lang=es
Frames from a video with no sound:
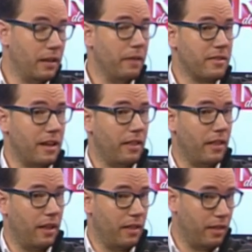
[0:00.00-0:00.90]
debe ser
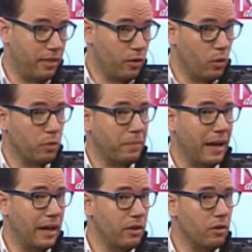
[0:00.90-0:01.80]
en, círculos
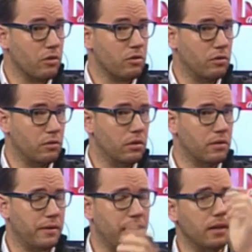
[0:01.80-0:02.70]
pequeños.
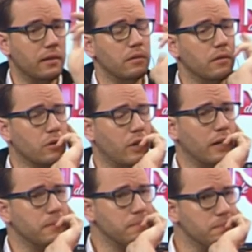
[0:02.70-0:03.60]
Siempre recomendamos
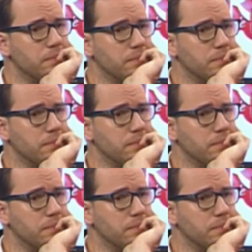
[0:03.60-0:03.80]
frotar bien